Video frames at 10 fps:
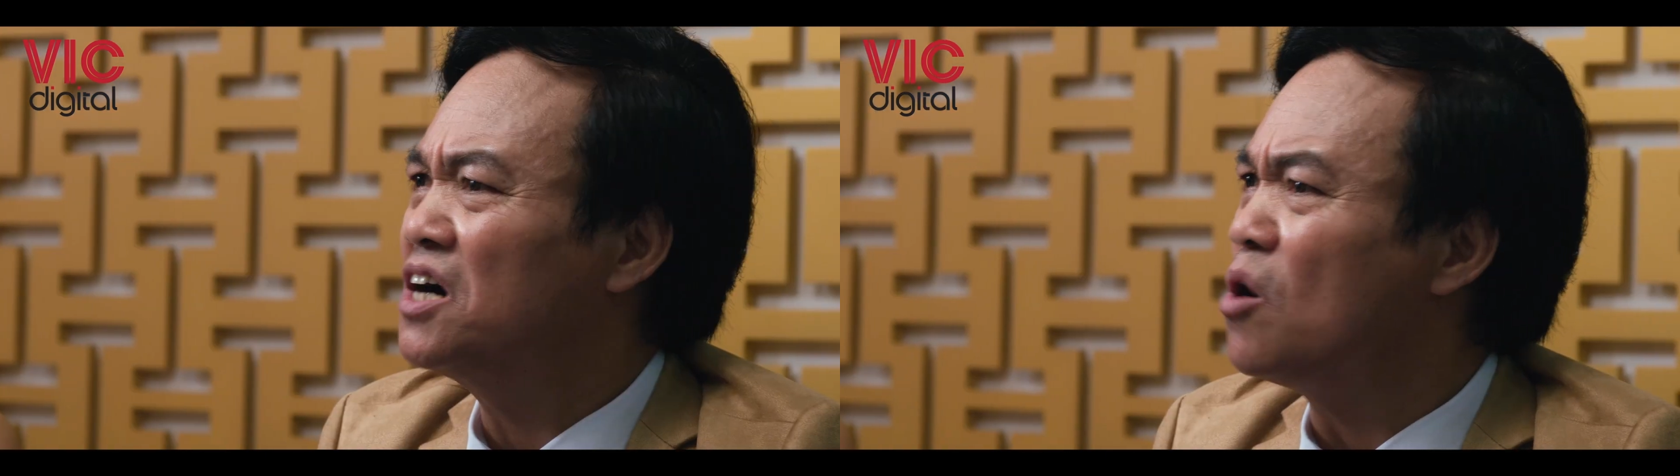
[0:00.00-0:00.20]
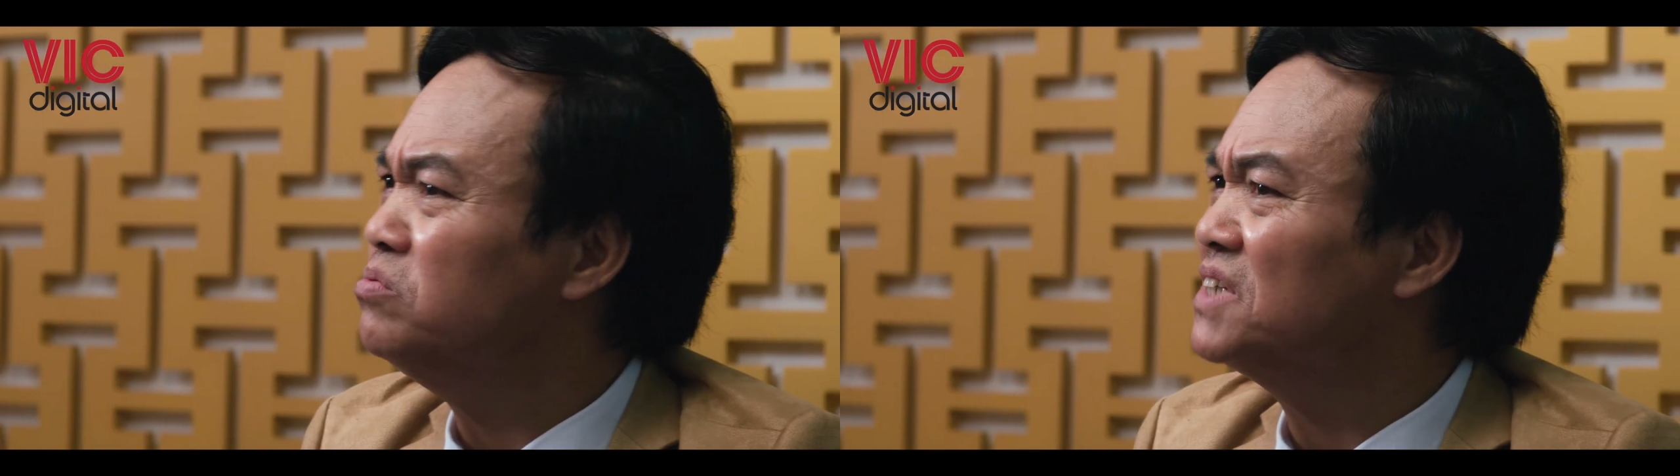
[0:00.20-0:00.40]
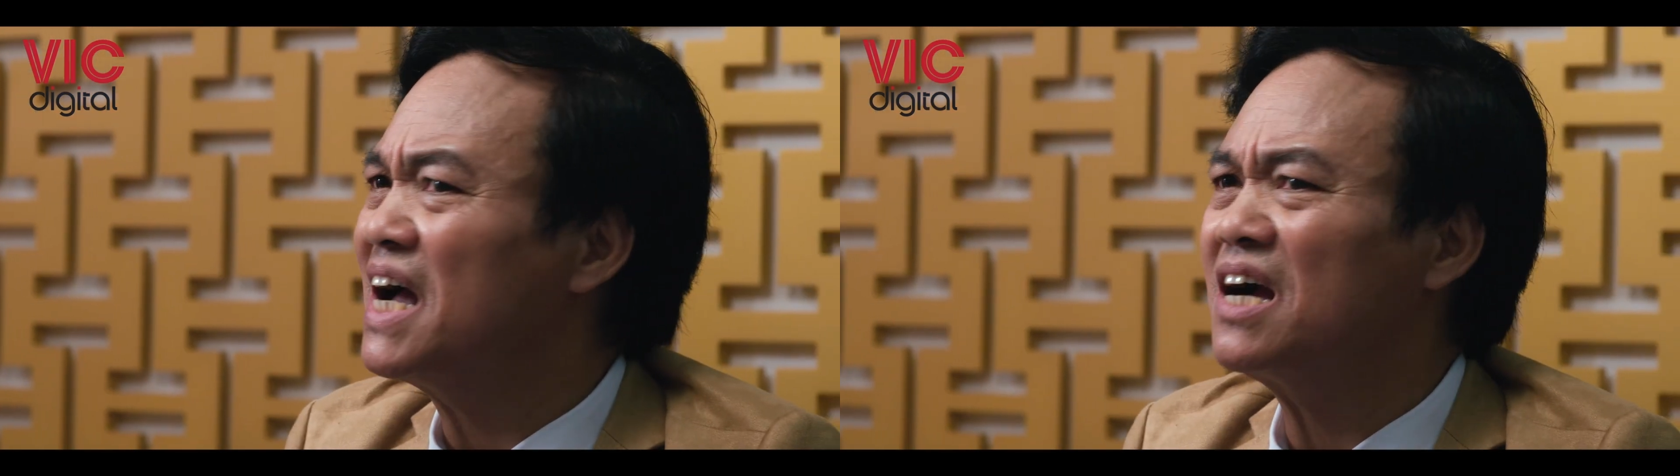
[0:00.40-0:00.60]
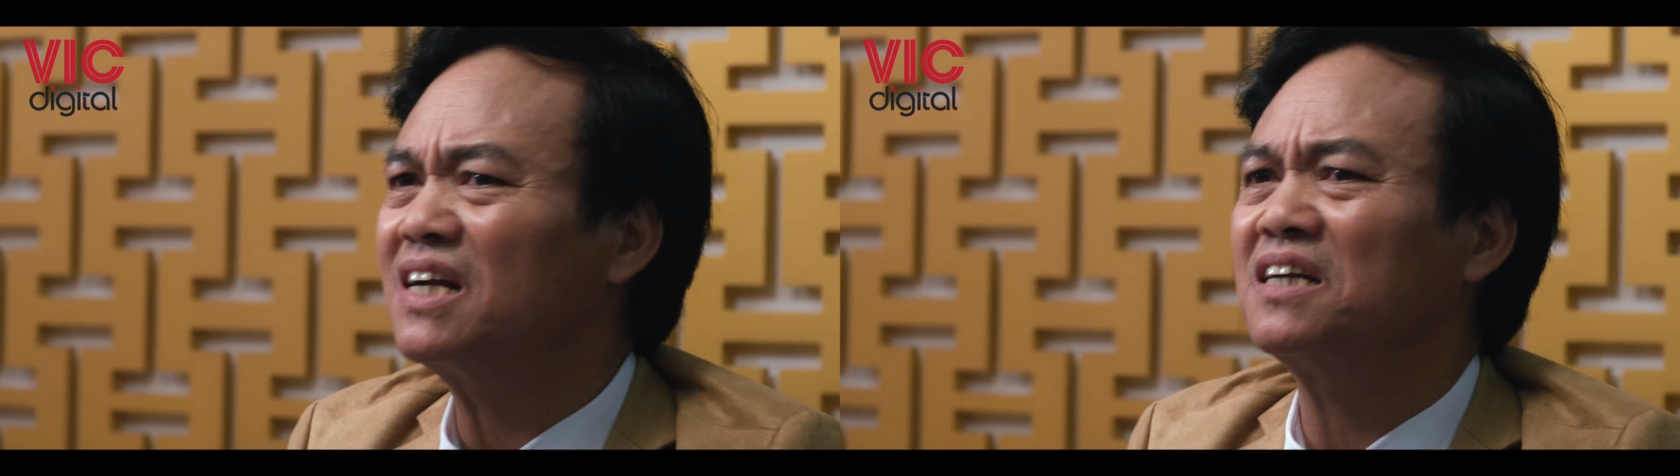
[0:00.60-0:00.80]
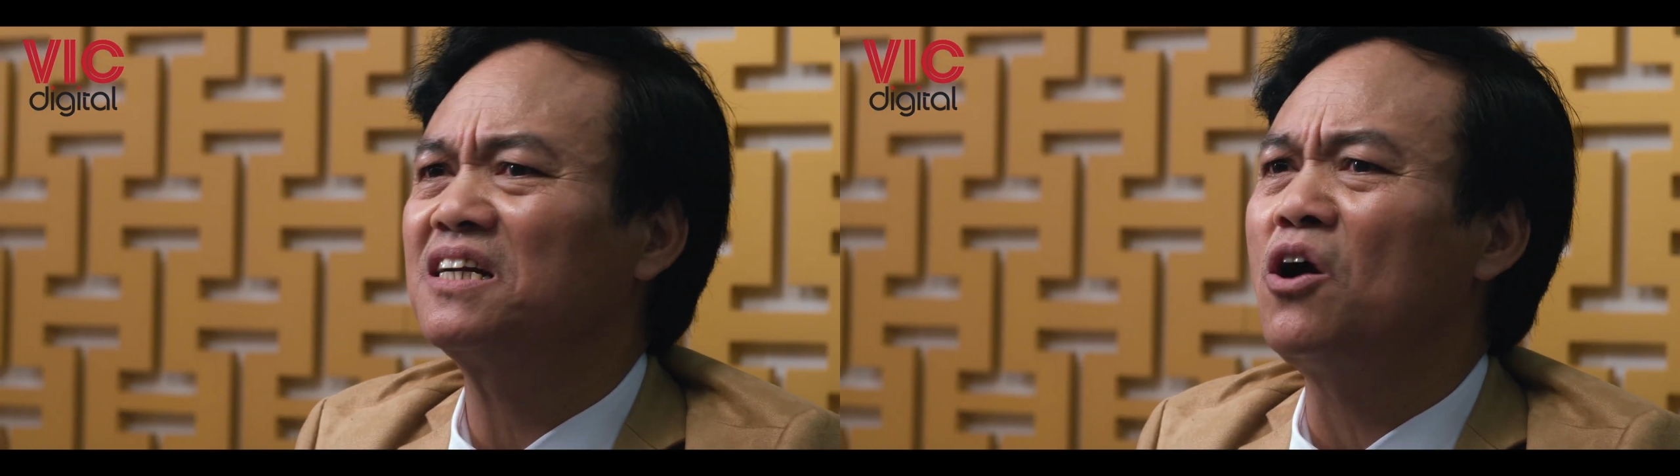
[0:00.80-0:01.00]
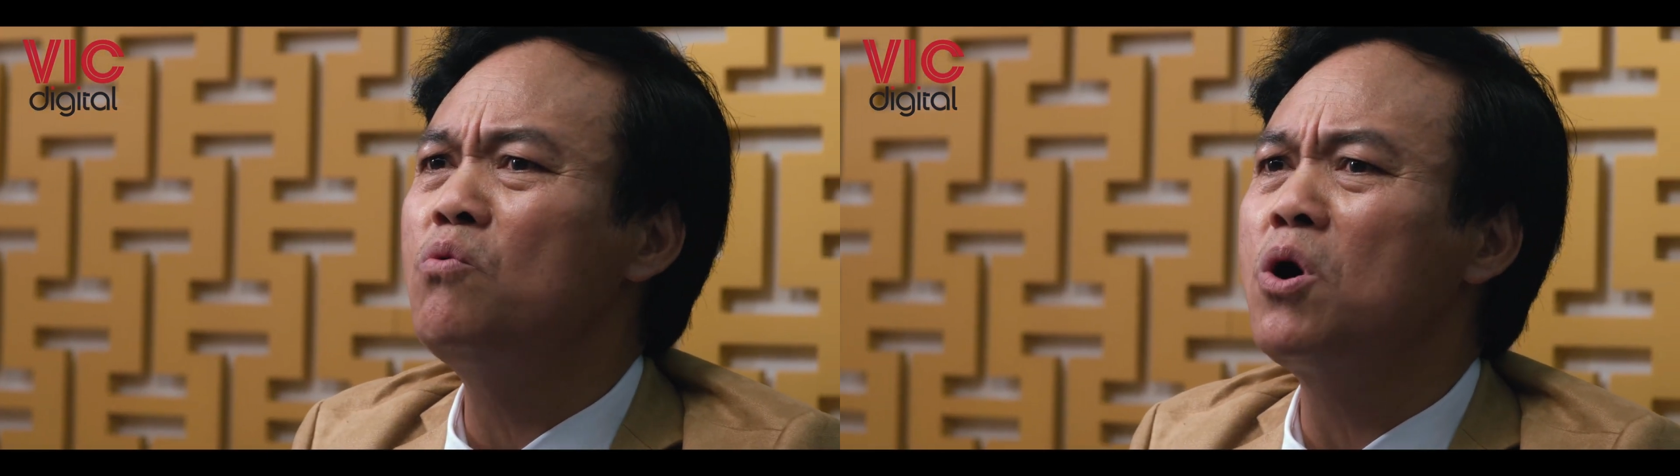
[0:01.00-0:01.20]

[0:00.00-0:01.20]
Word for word: không ra đấu